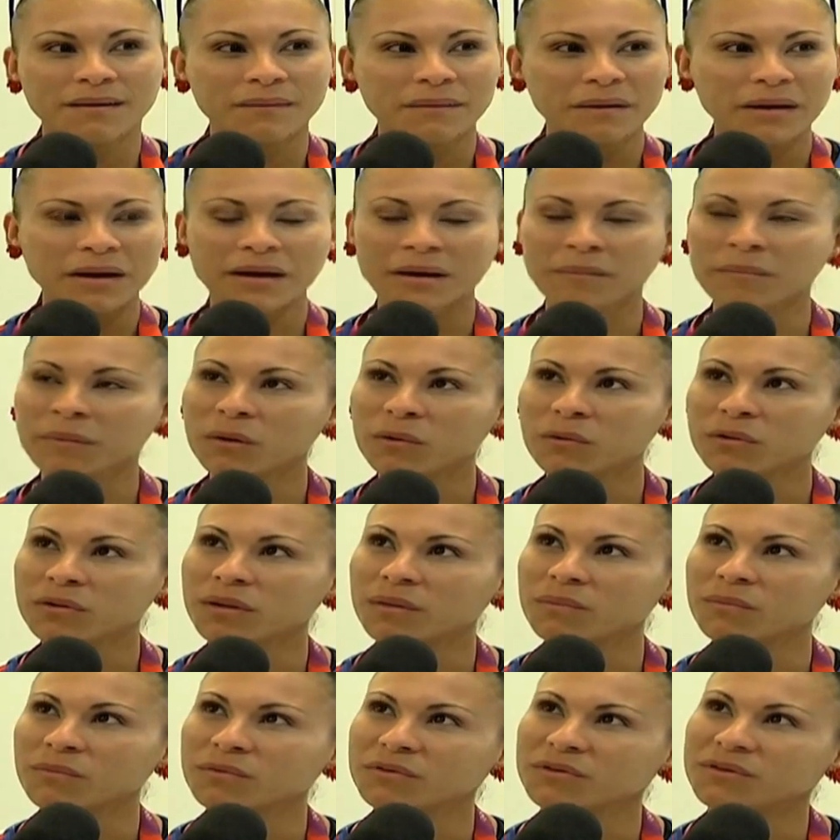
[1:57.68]
la verdad que me
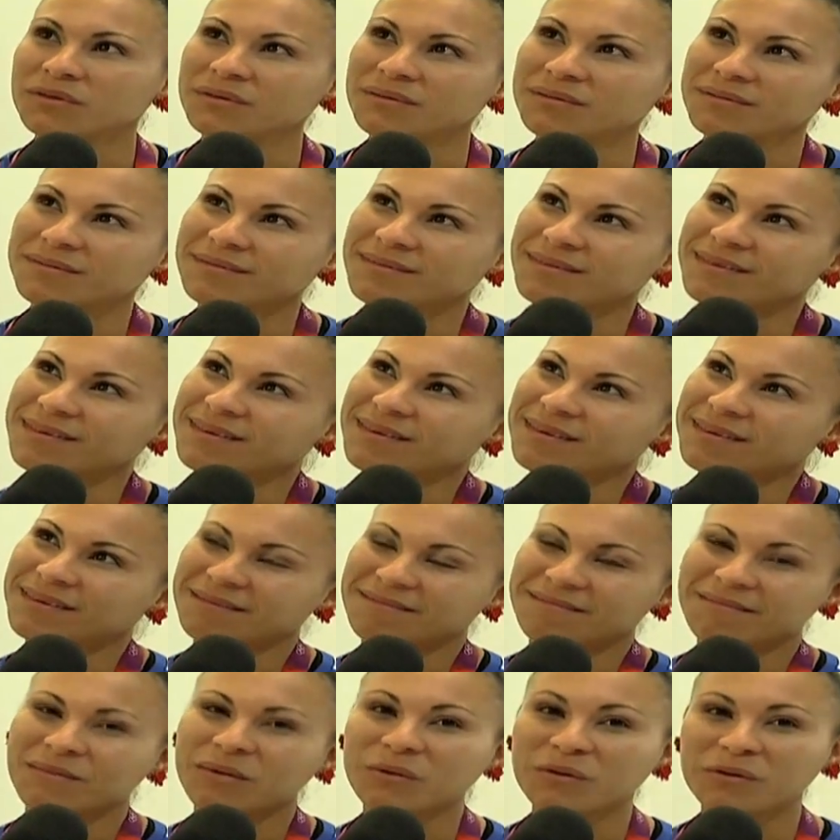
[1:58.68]
gusta mucho
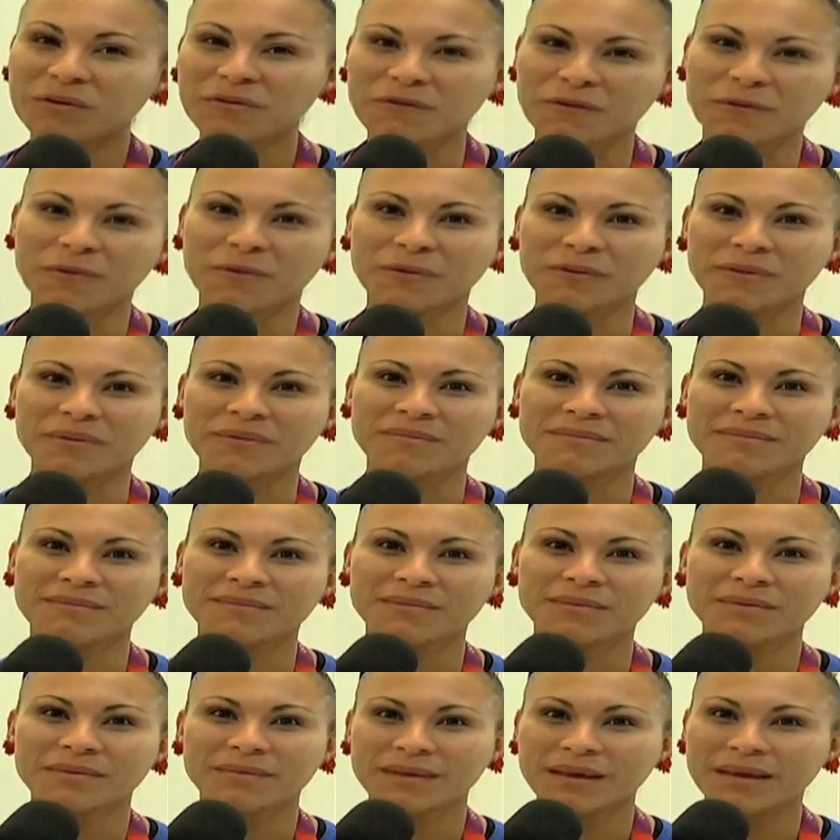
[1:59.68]
y lo disfruto,
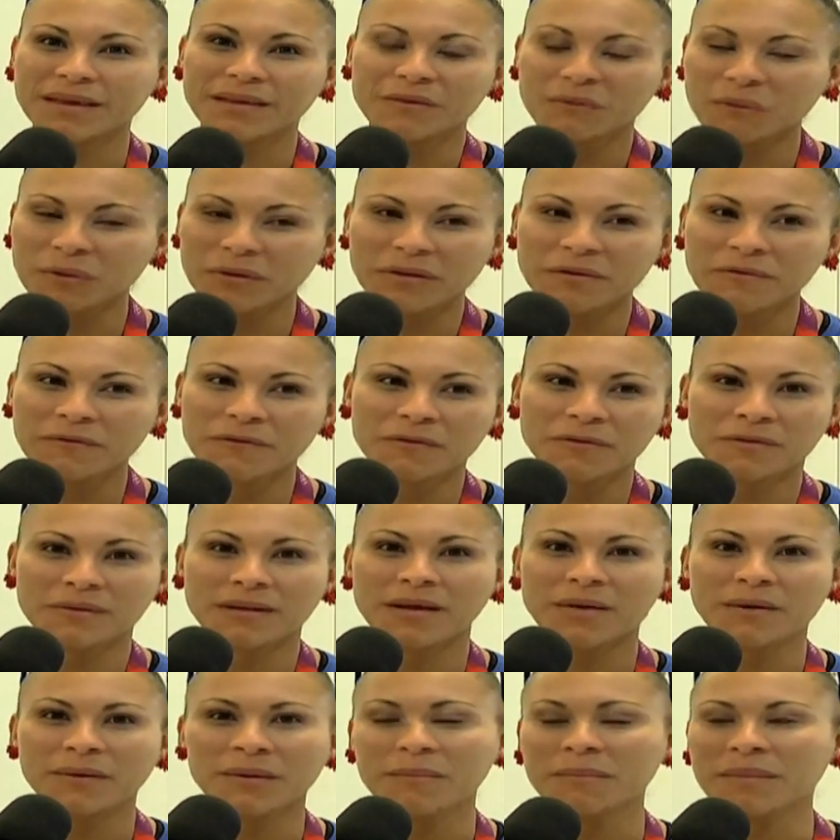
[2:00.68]
eh, lo he
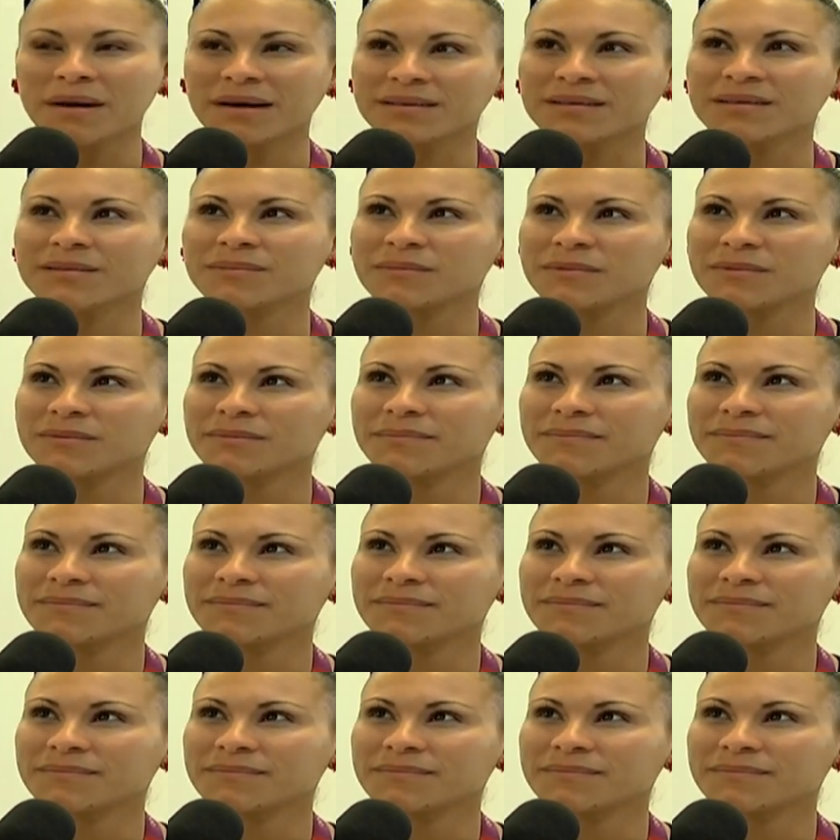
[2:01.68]
disfrutado al máximo.